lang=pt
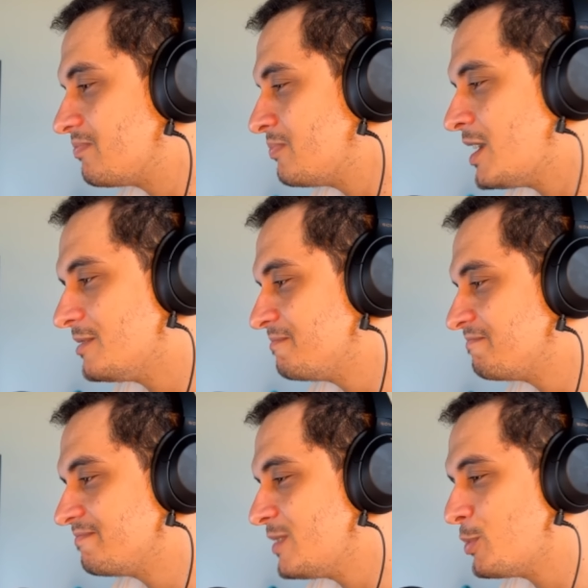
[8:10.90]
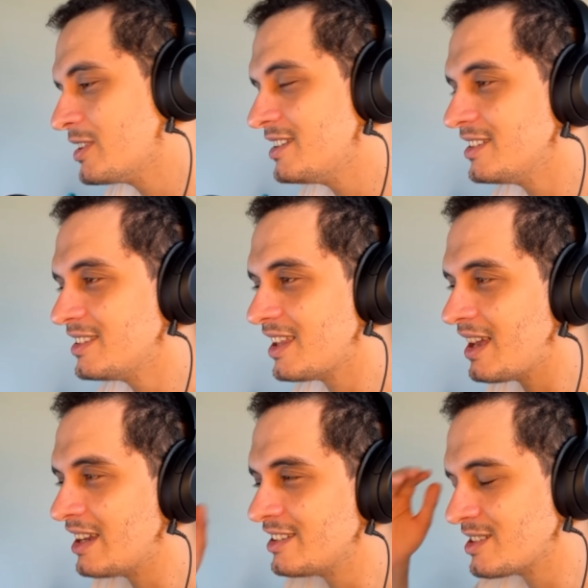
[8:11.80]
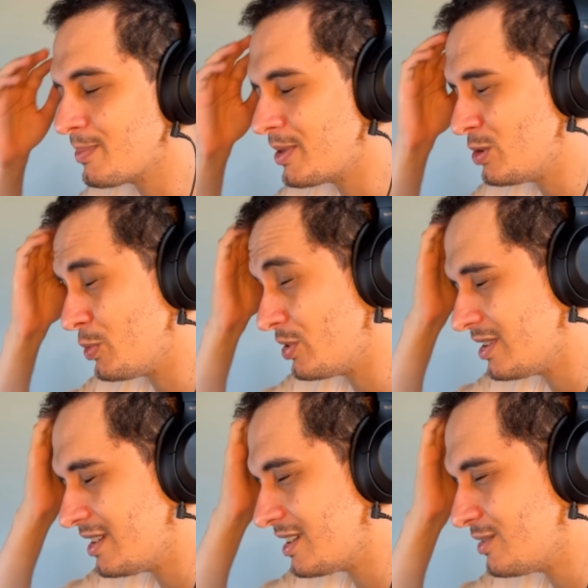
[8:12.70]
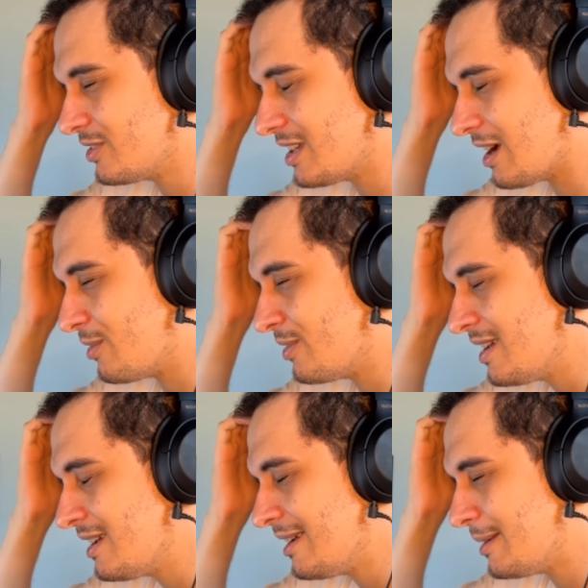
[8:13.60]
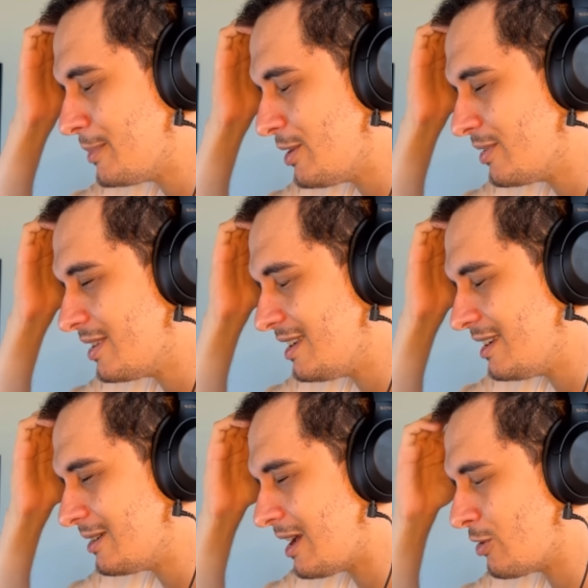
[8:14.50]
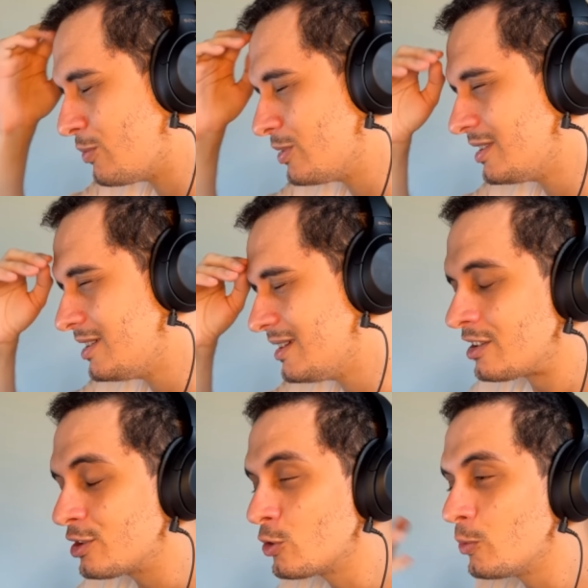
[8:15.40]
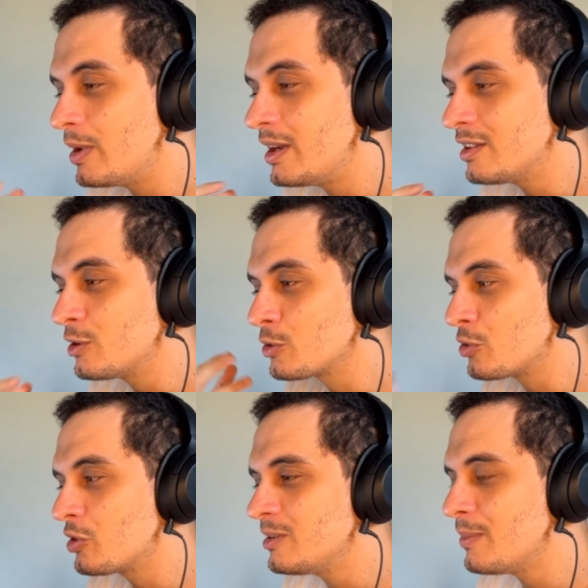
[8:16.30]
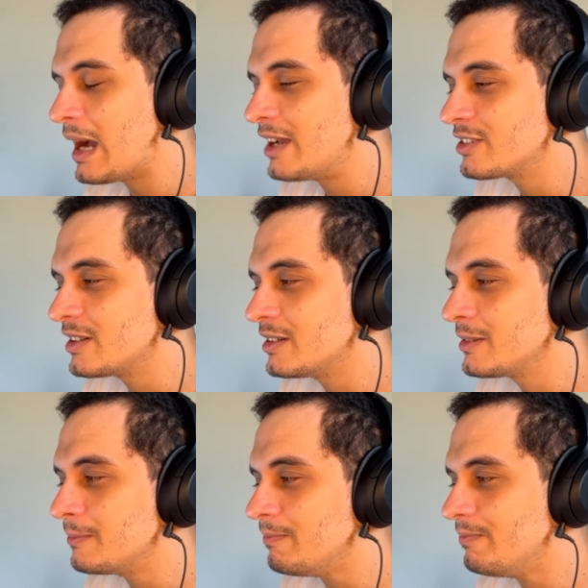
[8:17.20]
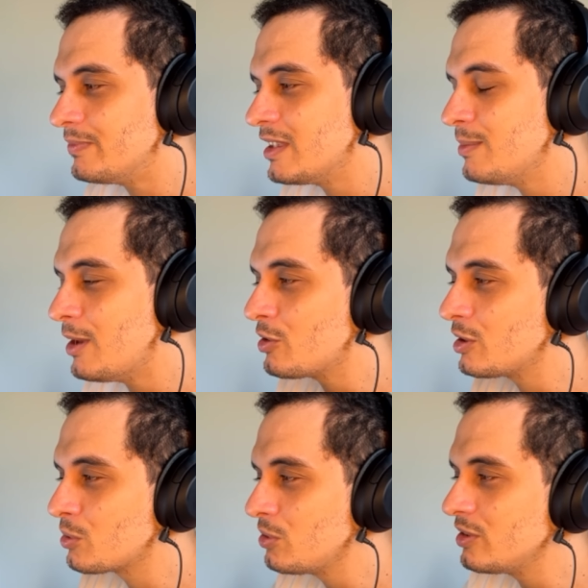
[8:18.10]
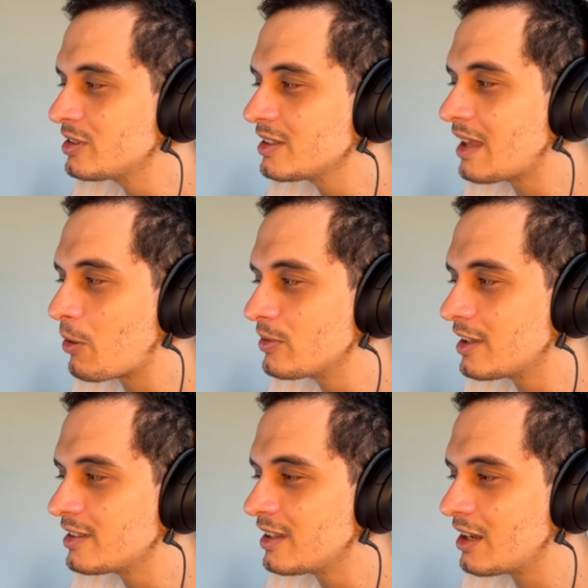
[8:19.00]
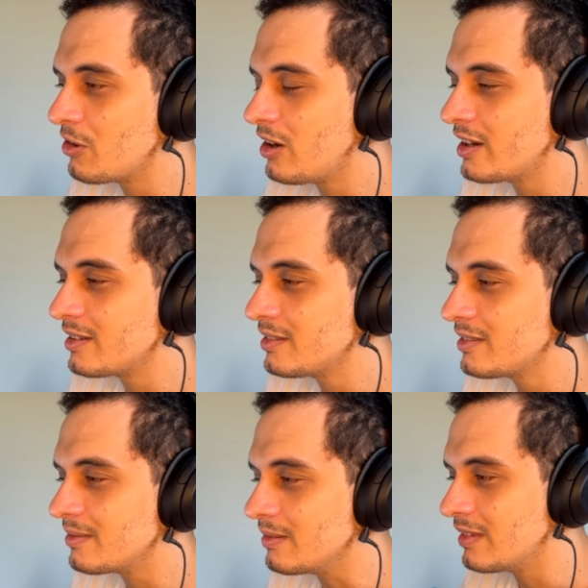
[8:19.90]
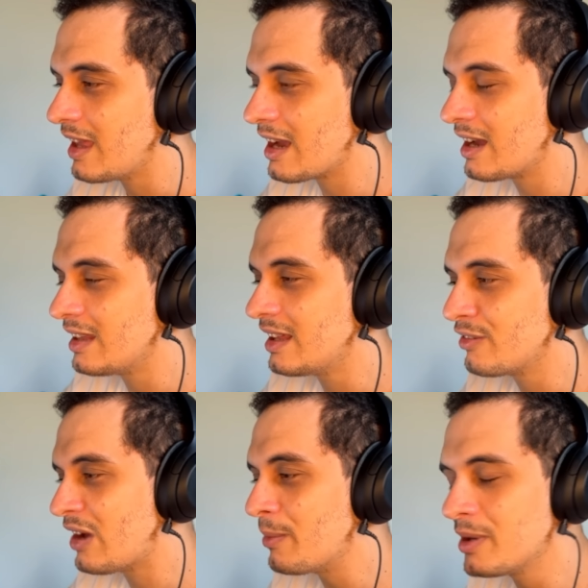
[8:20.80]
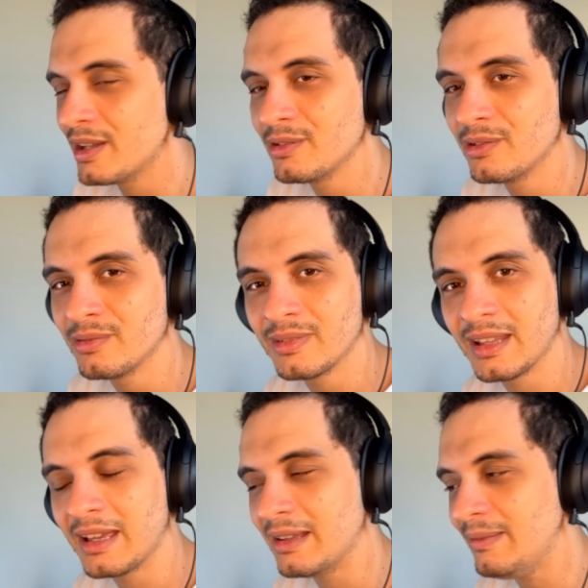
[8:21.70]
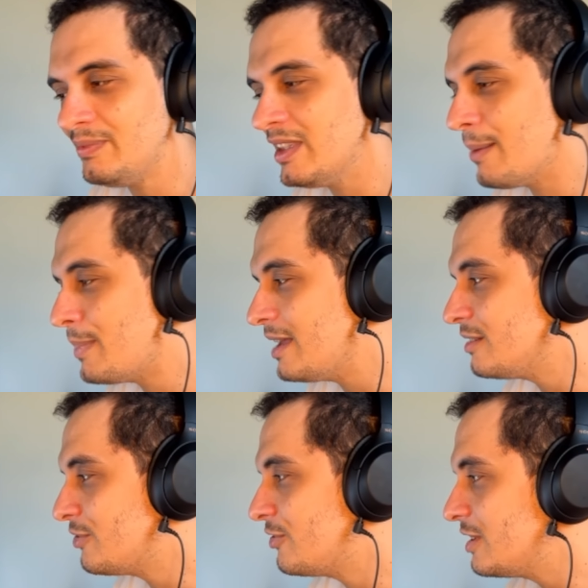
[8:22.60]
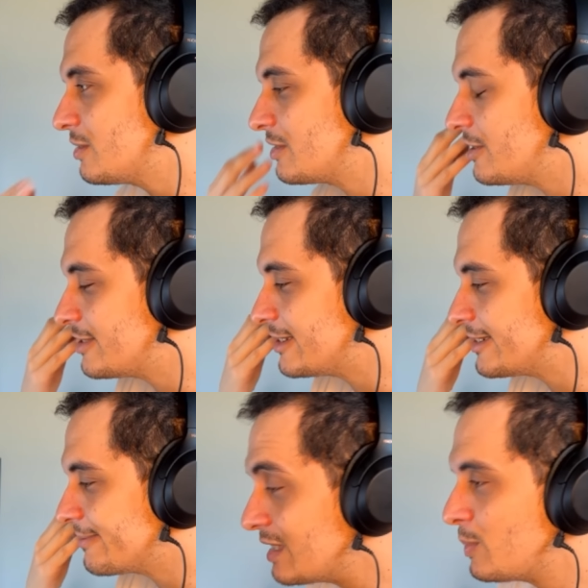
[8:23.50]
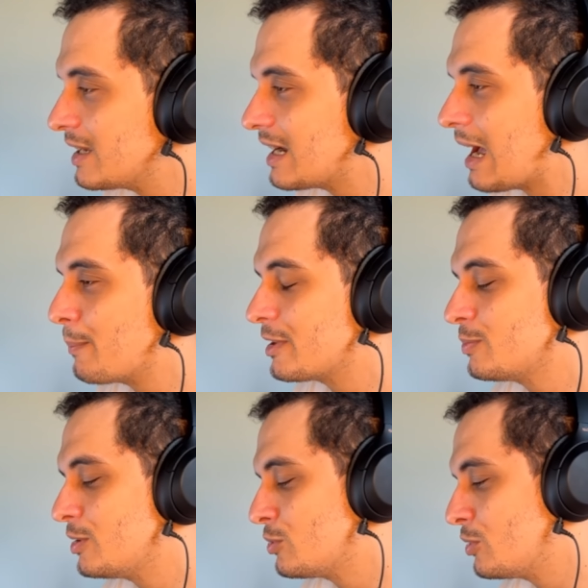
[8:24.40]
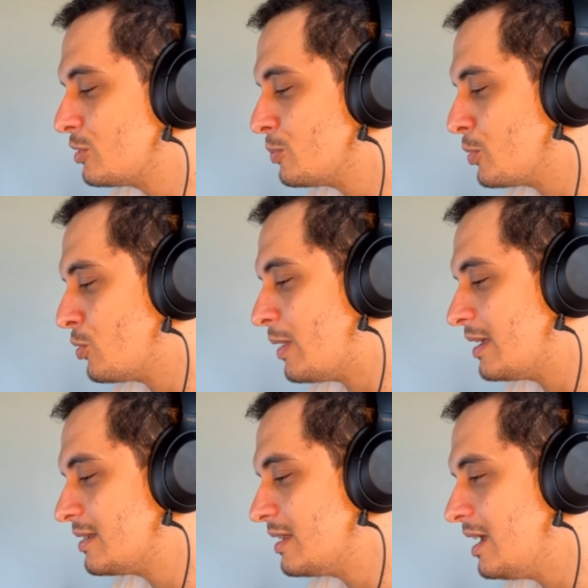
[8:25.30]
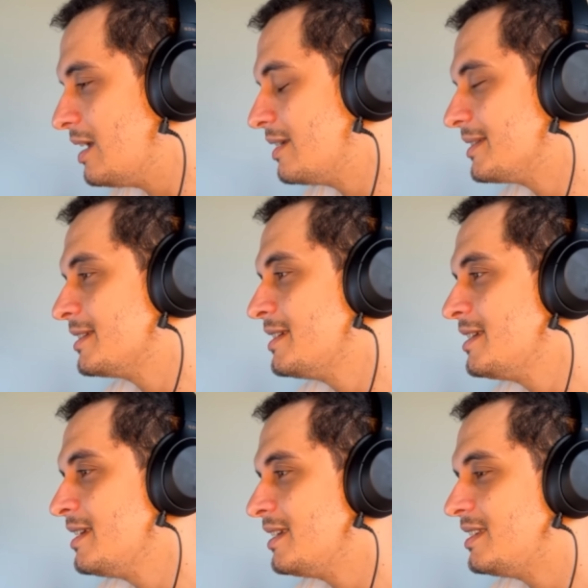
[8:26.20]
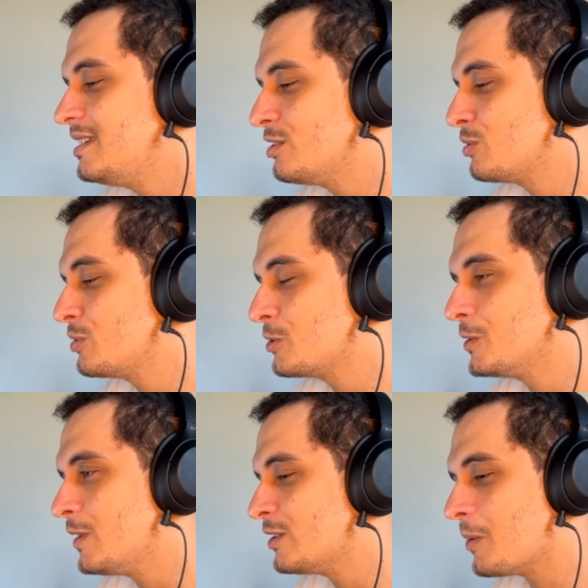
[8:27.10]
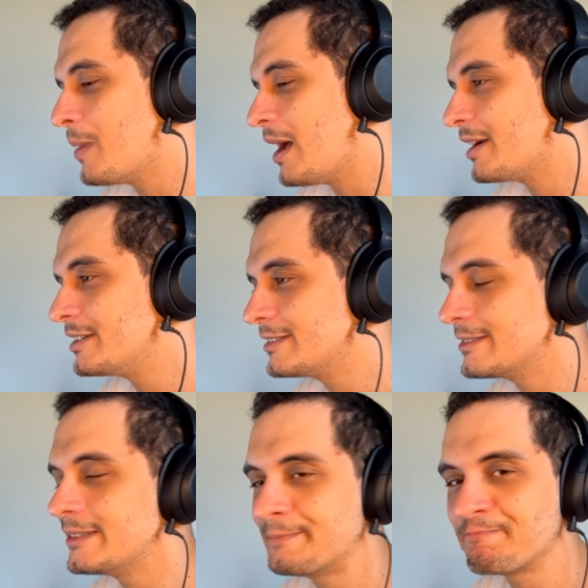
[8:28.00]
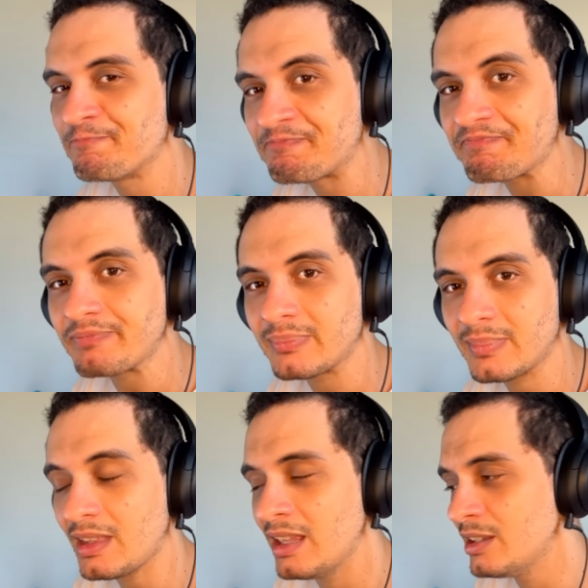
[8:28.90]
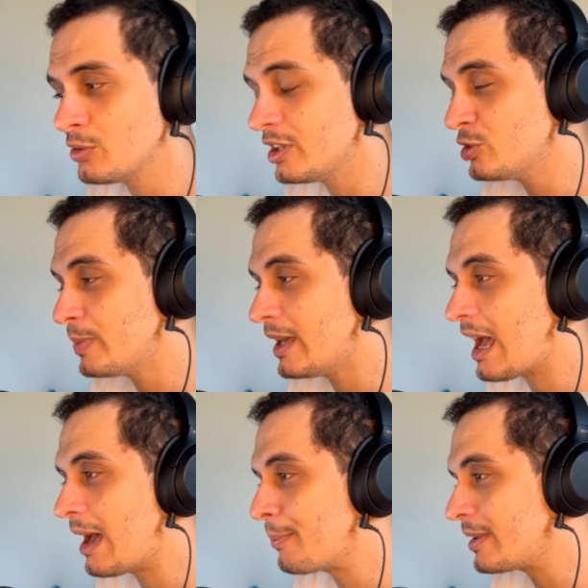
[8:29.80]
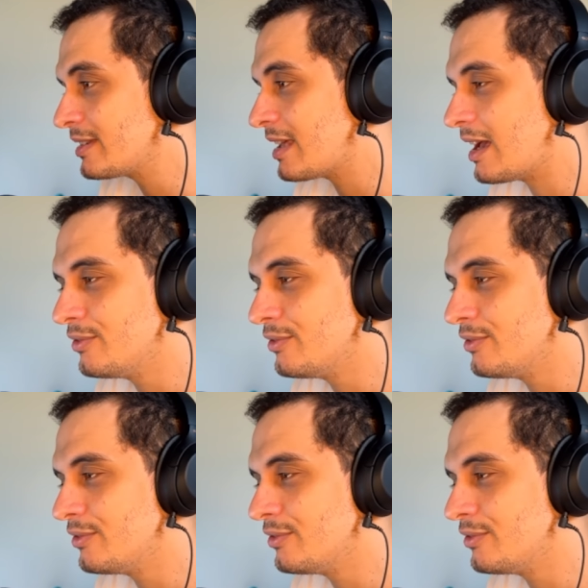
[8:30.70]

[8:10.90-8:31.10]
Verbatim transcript: mano, depois que a gente, a gente aprende um pouco de inteligência artificial, meio que é como se descobrisse o truque de mágica. E meio que tudo isso que tá acontecendo agora é a galera farmando, né? E é bem difícil a gente explicar para as pessoas um pouco mais leigas que isso tudo é só marketing, né? Então tem que esperar passar,